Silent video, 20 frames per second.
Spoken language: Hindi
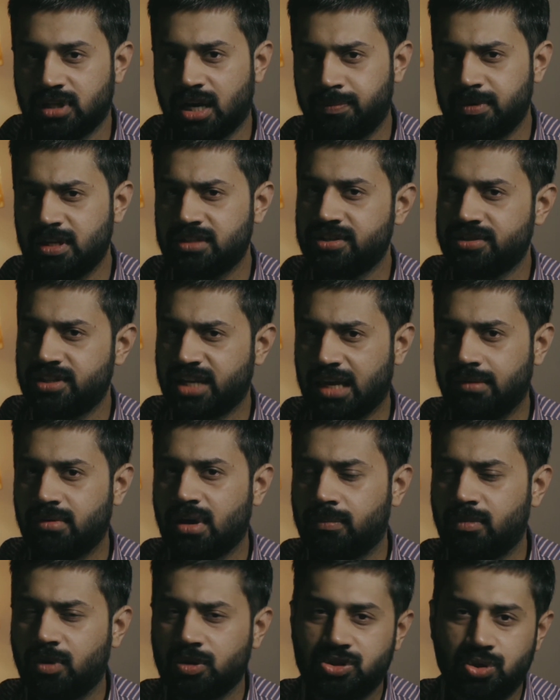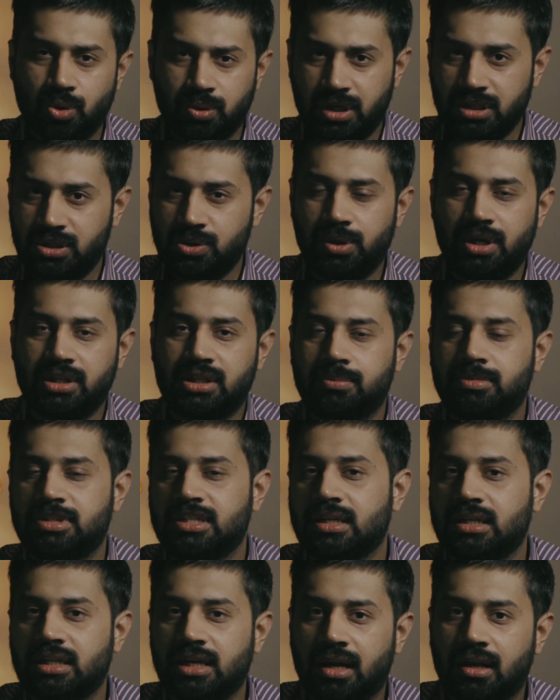अपनी ज़िंदगी में हम लोग छोटी छोटी
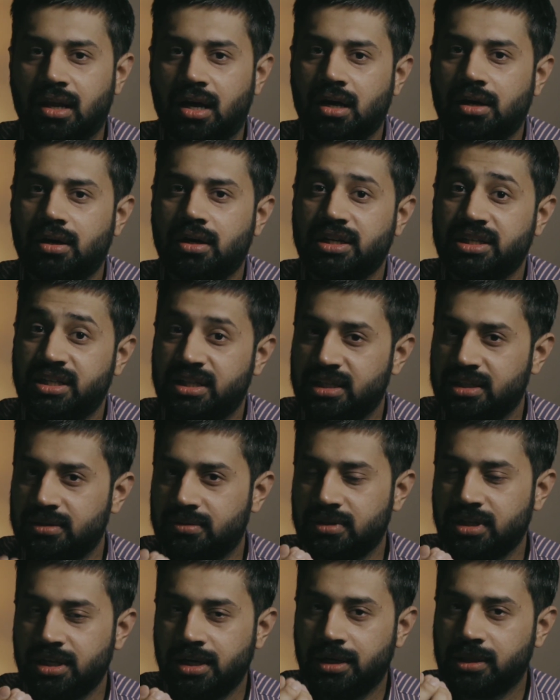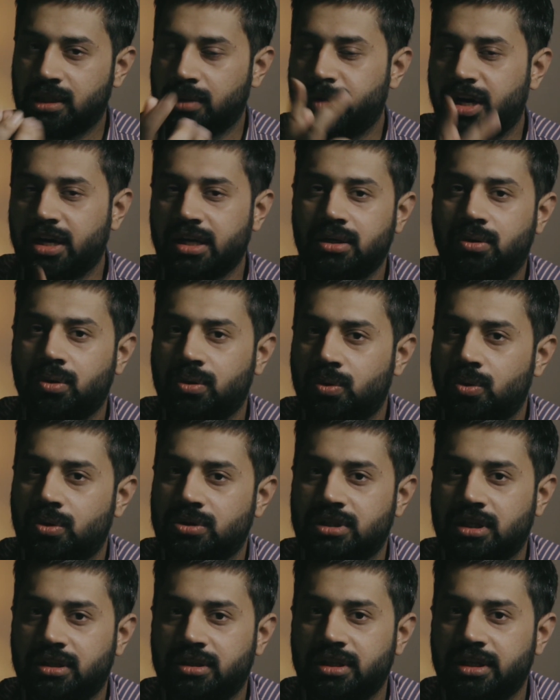तब्दीलियां लाकर ये तबाही को रोक
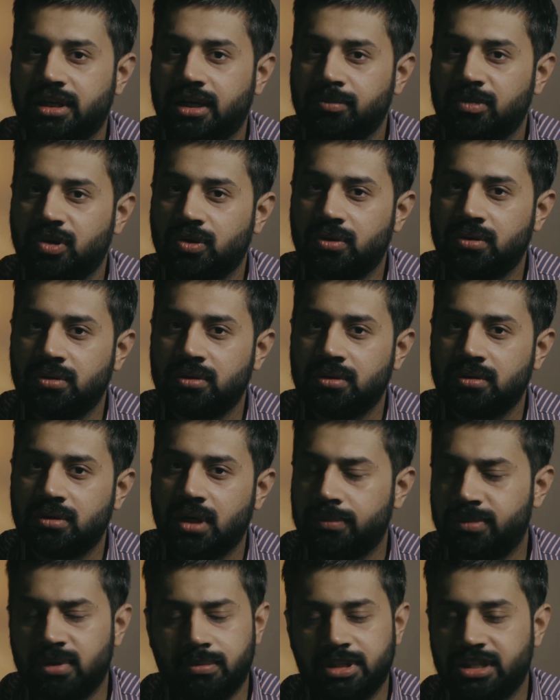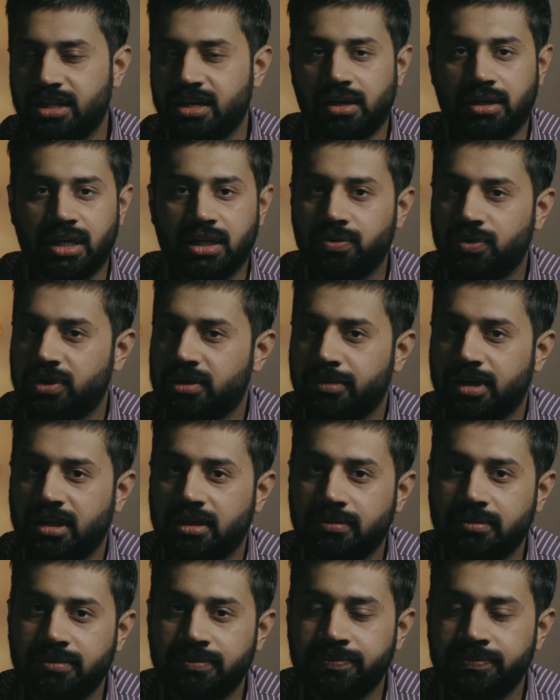सकते हैं हम लोग अभी भी देर नहीं हुई हमारे